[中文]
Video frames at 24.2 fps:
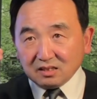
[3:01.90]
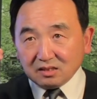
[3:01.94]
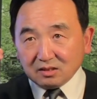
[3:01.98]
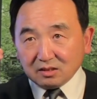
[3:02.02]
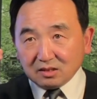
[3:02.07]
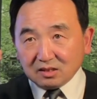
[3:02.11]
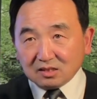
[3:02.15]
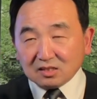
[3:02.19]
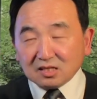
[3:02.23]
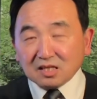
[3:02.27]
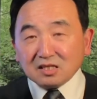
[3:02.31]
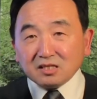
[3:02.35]

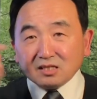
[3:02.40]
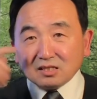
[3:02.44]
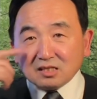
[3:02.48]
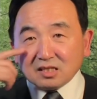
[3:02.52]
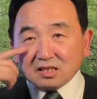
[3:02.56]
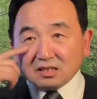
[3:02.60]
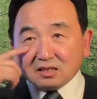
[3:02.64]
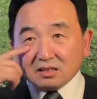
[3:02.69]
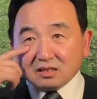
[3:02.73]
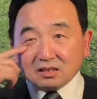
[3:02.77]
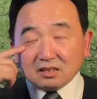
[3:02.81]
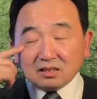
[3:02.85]
深
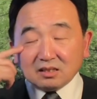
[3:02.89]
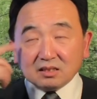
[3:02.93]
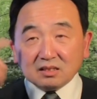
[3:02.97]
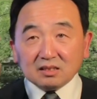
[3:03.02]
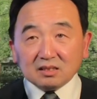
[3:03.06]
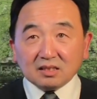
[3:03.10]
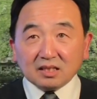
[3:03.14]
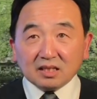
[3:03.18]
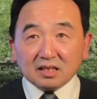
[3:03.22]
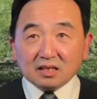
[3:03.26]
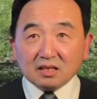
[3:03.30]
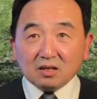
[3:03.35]
圳
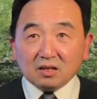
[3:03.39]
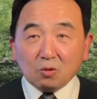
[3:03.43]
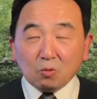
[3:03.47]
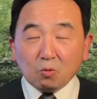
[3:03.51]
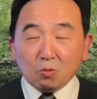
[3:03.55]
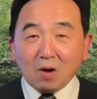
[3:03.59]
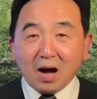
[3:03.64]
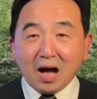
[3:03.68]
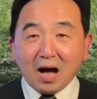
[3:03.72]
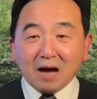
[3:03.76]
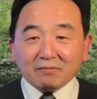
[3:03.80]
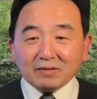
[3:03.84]
这个
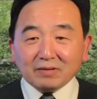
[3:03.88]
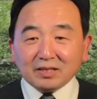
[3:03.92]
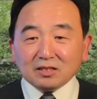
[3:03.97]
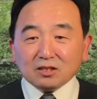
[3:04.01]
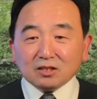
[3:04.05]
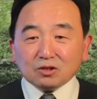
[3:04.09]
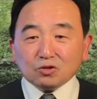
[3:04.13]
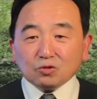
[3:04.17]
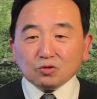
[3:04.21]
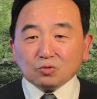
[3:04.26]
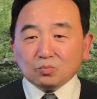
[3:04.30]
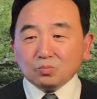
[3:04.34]
华为
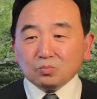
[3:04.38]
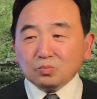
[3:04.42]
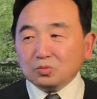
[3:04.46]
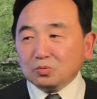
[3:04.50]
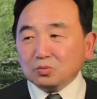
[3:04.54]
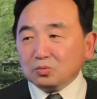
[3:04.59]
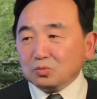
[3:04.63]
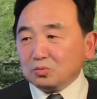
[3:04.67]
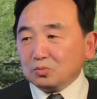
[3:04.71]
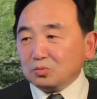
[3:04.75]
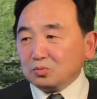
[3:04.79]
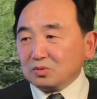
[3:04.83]
的总
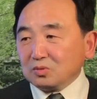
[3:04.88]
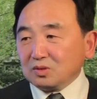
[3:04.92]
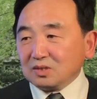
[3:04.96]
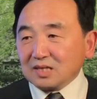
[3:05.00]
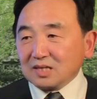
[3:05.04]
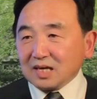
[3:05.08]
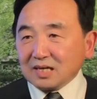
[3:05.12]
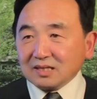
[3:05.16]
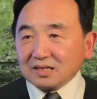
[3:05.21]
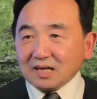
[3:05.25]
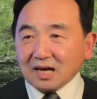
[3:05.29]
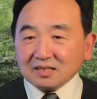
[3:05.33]
部，
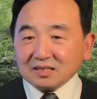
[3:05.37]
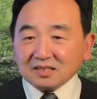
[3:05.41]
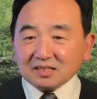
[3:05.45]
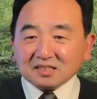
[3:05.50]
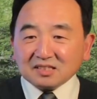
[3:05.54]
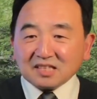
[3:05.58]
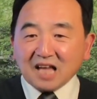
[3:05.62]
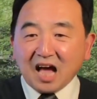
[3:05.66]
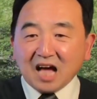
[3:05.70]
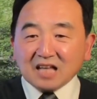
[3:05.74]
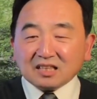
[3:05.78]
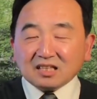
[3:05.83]
在他的
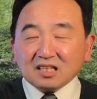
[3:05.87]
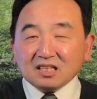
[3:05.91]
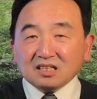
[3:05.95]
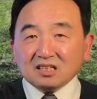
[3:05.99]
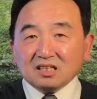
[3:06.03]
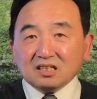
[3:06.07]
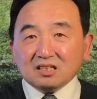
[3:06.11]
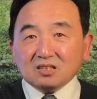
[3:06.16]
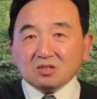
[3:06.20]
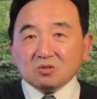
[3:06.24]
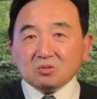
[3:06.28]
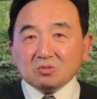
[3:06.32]
大
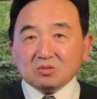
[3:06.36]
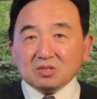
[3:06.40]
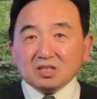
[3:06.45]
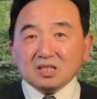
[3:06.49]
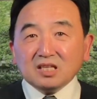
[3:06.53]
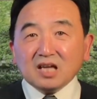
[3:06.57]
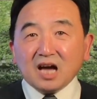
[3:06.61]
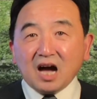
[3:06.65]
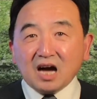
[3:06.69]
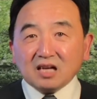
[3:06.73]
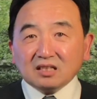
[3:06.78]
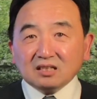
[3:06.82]
厅里头
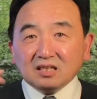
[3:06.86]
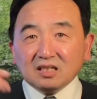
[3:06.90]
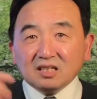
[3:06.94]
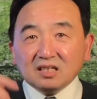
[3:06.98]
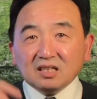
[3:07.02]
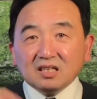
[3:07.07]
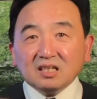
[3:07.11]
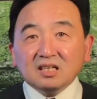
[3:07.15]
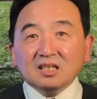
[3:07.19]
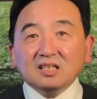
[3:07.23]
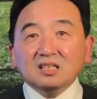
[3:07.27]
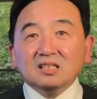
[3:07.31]
养
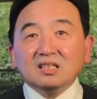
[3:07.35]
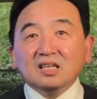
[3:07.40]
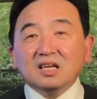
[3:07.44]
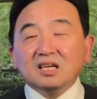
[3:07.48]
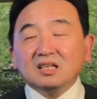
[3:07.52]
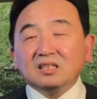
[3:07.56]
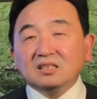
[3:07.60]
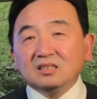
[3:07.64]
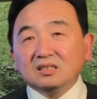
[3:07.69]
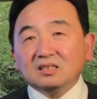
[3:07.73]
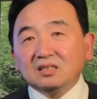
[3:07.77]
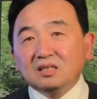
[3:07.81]
了黑
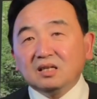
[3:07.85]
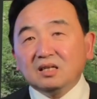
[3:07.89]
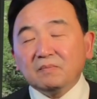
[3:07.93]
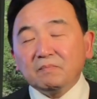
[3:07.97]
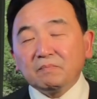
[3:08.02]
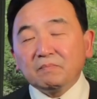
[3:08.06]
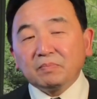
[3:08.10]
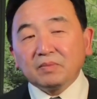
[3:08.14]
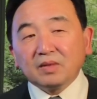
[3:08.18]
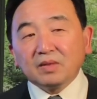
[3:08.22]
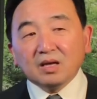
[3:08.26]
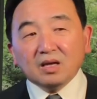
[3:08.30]
天鹅。
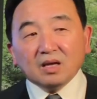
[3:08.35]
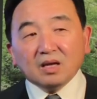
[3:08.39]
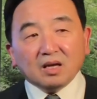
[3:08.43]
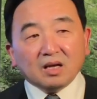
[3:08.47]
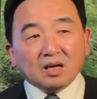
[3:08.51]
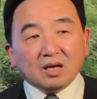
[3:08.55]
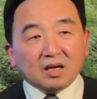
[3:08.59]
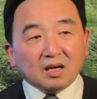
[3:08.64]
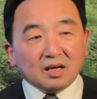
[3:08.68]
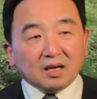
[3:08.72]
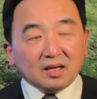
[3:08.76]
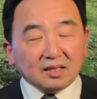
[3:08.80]

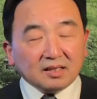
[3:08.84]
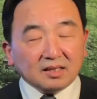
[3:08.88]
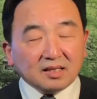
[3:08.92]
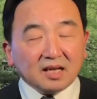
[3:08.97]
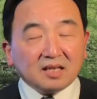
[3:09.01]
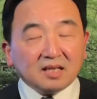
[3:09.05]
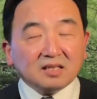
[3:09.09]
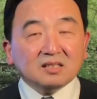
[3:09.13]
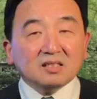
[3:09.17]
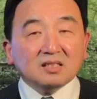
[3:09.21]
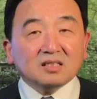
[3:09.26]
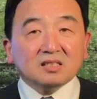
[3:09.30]
黑
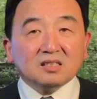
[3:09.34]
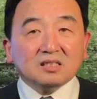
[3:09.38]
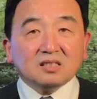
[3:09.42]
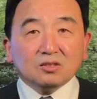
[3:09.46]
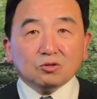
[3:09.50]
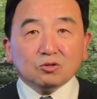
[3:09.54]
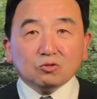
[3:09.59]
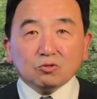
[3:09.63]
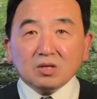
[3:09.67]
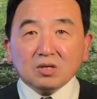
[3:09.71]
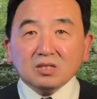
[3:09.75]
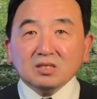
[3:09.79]
天鹅
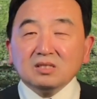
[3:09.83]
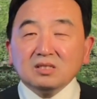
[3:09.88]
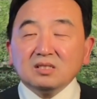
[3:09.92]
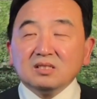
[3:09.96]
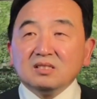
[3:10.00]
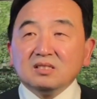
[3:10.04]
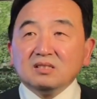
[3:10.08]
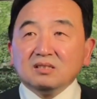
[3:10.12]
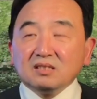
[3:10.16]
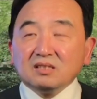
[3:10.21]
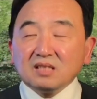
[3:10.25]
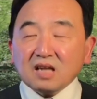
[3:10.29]
是专
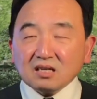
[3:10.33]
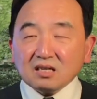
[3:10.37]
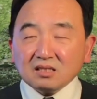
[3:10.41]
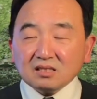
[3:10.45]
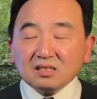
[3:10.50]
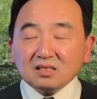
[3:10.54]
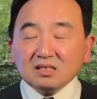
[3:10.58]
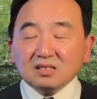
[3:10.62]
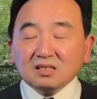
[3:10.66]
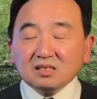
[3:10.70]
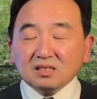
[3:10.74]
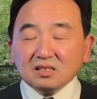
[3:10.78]
职，当
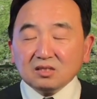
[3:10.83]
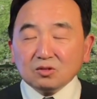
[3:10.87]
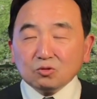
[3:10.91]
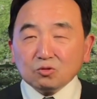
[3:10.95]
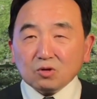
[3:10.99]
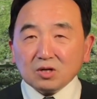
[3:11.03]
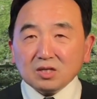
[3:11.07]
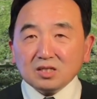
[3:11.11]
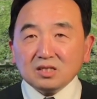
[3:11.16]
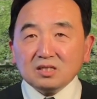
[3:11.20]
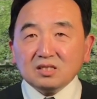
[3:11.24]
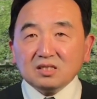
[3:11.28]
时是
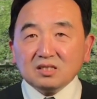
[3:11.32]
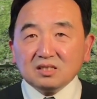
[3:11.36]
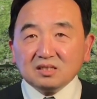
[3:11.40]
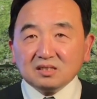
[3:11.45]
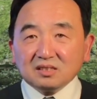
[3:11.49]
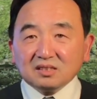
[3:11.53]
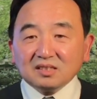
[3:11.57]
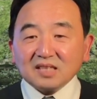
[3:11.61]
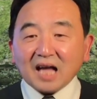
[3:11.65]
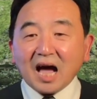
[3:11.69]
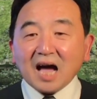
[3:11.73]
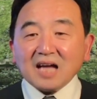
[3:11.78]
专职
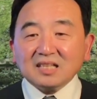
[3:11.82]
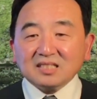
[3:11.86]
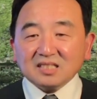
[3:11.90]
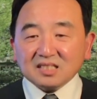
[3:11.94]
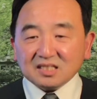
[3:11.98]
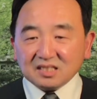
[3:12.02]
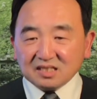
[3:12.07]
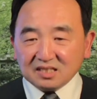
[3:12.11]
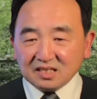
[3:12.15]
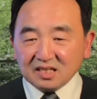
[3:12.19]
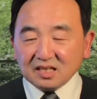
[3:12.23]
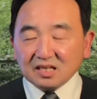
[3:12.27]
大
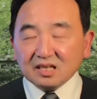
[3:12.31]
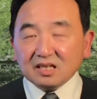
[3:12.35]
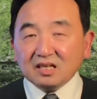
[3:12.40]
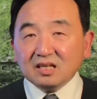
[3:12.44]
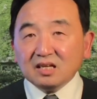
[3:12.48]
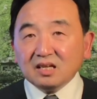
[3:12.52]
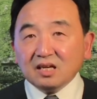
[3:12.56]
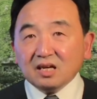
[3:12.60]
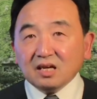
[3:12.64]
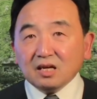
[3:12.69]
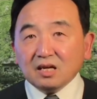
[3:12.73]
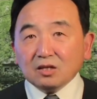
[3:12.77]
企业
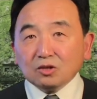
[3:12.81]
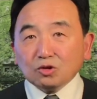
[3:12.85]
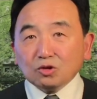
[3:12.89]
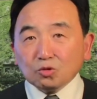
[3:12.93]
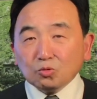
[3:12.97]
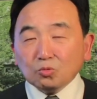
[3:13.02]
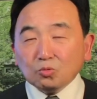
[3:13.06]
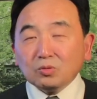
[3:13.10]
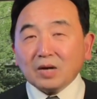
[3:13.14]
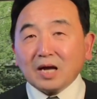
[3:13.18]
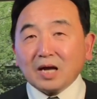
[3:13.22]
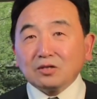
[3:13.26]

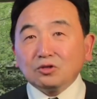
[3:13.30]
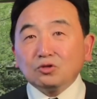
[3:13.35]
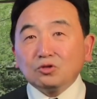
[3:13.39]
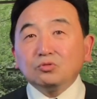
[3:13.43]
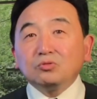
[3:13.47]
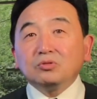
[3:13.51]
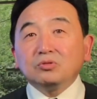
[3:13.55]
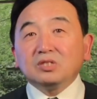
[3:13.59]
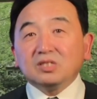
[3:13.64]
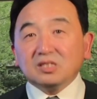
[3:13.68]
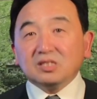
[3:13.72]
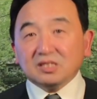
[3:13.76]
突然
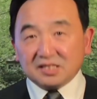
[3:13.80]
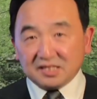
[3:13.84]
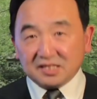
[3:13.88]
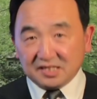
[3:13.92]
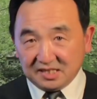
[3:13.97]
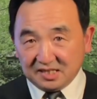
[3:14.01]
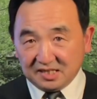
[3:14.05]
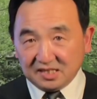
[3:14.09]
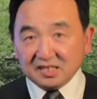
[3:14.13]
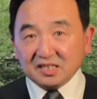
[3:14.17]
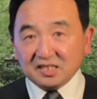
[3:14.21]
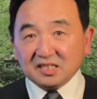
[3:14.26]
出事，
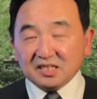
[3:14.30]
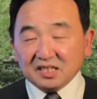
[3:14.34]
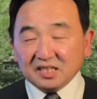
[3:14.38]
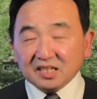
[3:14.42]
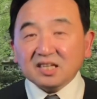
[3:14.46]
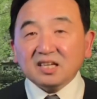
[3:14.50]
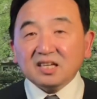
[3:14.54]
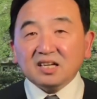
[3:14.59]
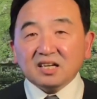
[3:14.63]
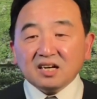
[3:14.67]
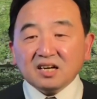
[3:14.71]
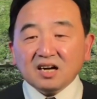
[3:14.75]
企
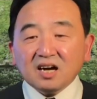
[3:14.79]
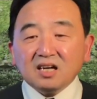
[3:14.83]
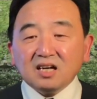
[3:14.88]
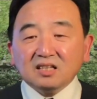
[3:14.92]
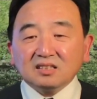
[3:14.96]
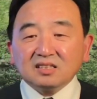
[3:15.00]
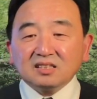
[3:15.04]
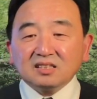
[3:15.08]
业啊，